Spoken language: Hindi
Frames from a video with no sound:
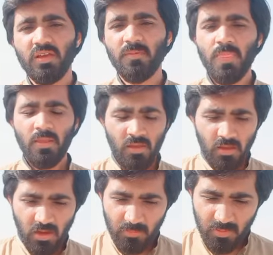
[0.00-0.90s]
है
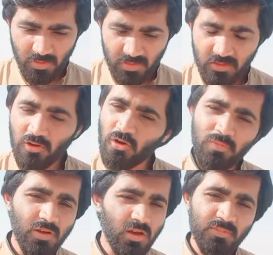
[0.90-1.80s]
अब हमारी
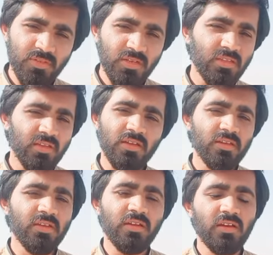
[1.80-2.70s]
कौम का आप ये
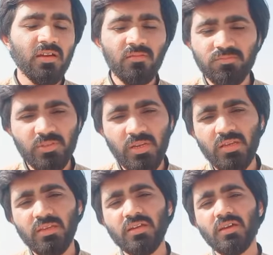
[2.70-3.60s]
देखेंगे ये
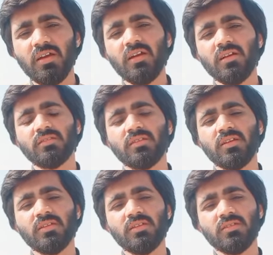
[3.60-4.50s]
तरक्की का
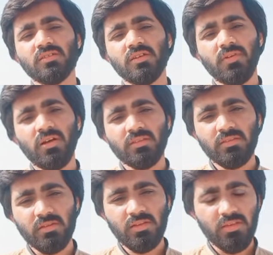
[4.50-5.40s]
तरक्की का सवाल
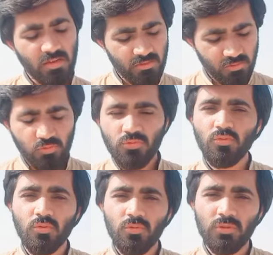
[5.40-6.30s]
तरक्की का जो
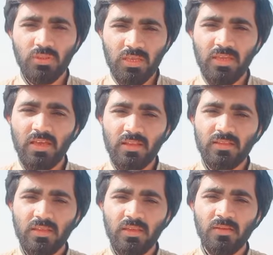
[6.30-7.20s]
तो, ते है ना
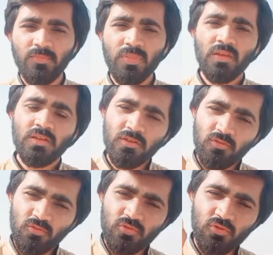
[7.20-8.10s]
ते ये
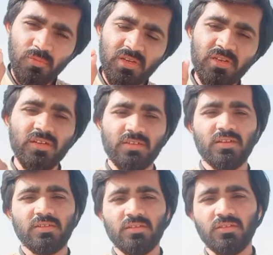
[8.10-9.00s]
उसको भी नहीं टच
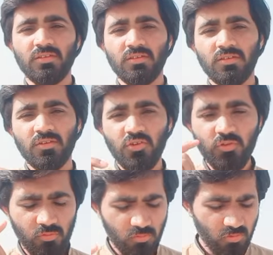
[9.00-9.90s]
कर सकती
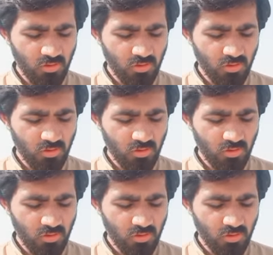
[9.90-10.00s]
क्यों